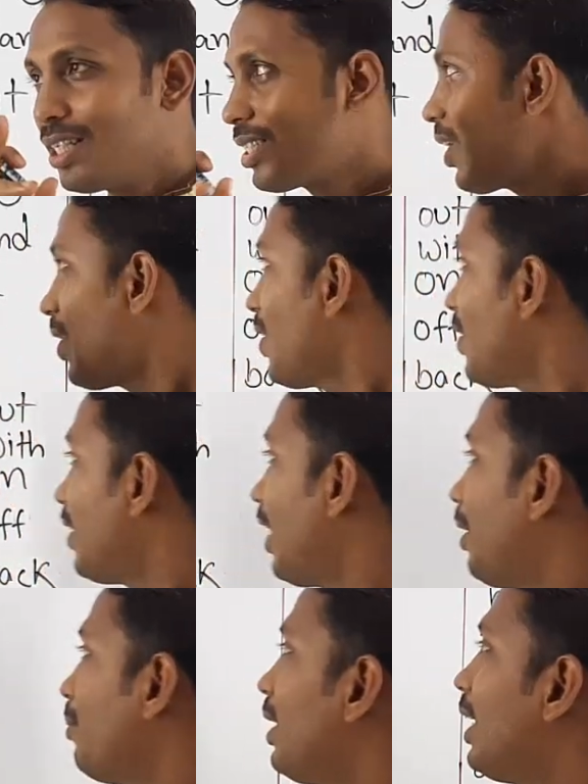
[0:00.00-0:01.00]
সো
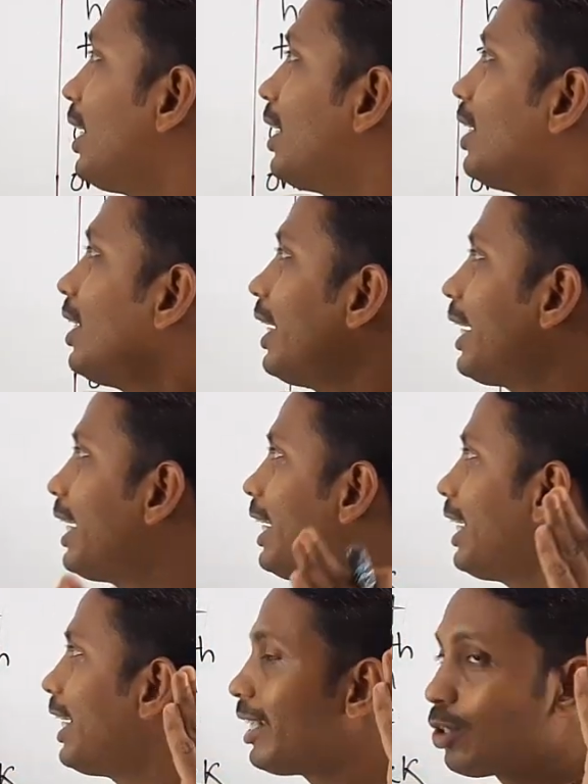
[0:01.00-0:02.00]
আমরা এখানে
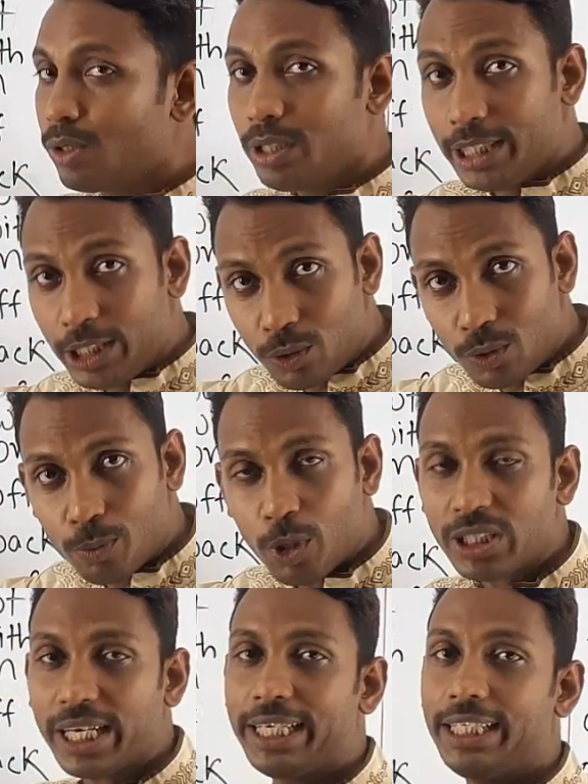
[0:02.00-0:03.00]
ইউ
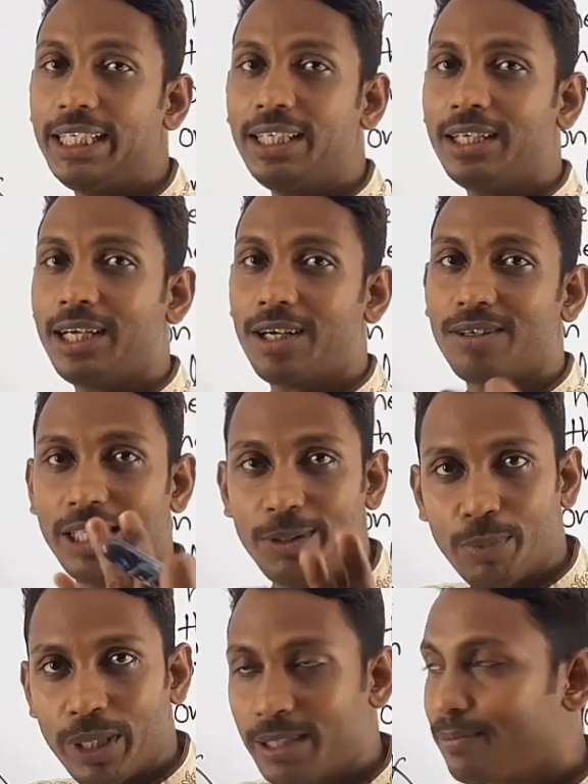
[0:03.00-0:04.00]
বসাইনি কারণ
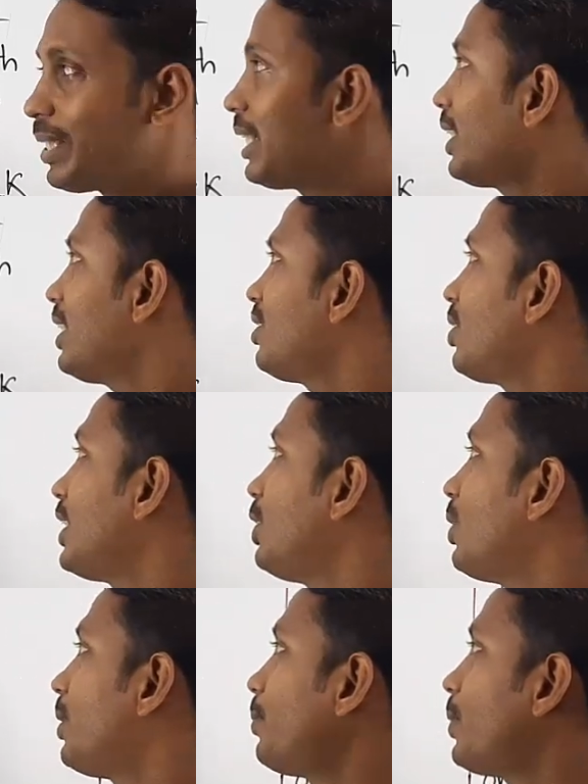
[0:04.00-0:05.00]
ইম্প্যারেটিভ সেন্টেন্স তো ইউ
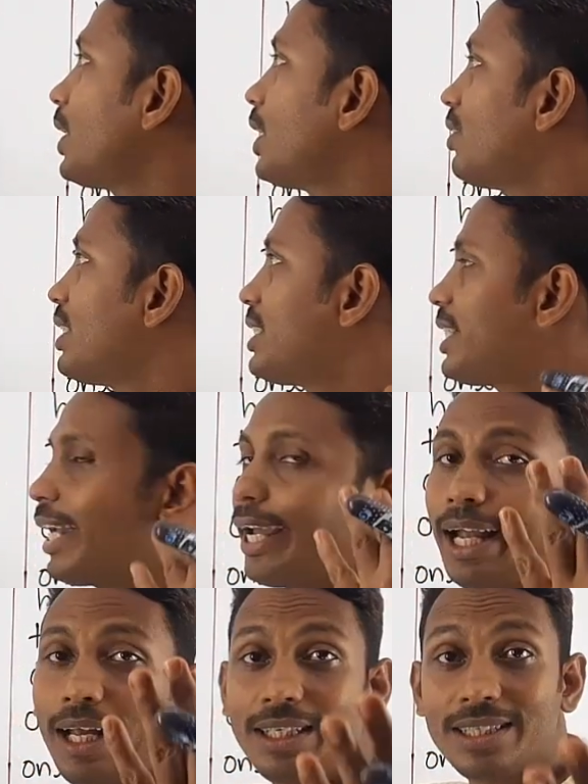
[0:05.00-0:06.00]
এর পরে রয়েছে
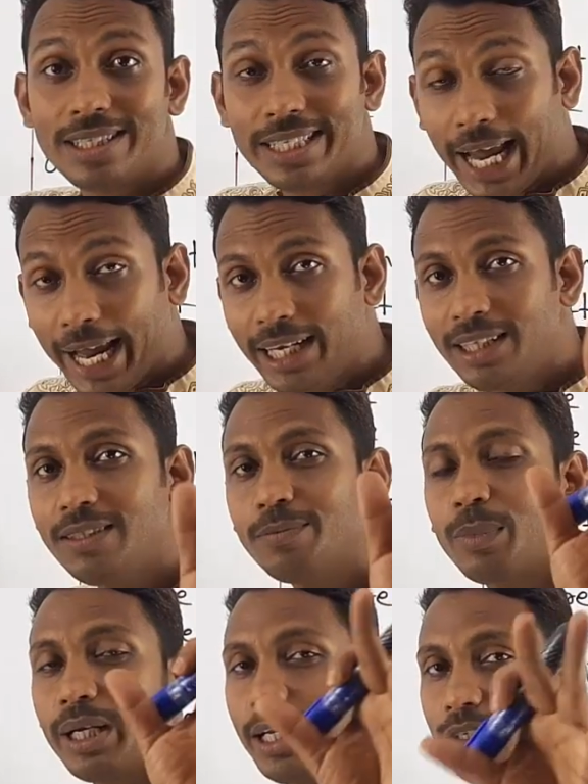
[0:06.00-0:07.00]
স্টেই
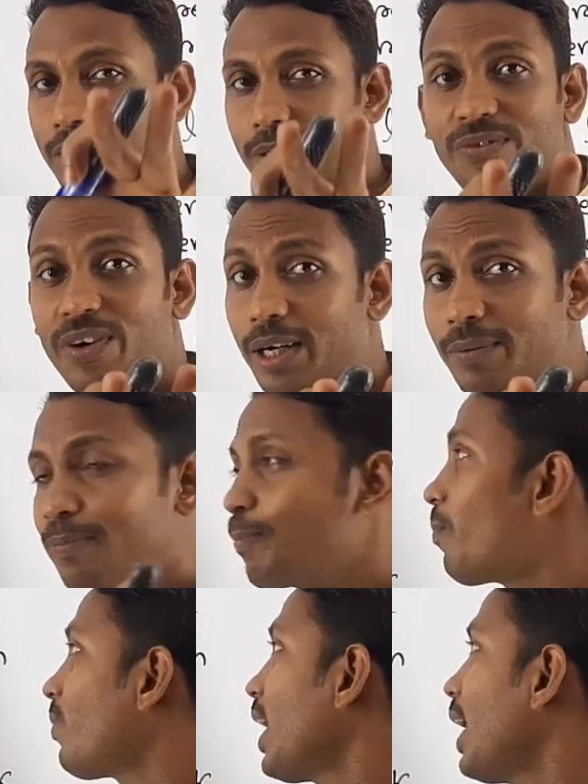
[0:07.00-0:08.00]
মানে হচ্ছে ভার্ব
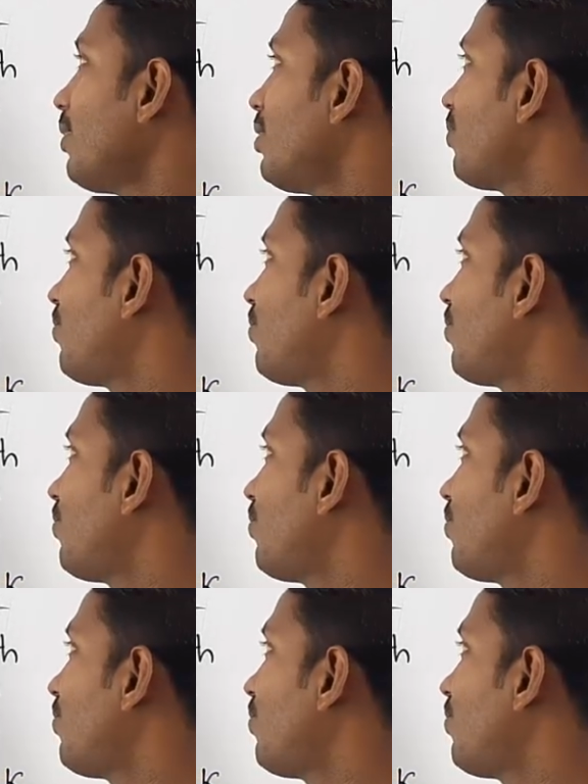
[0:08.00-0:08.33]
এবং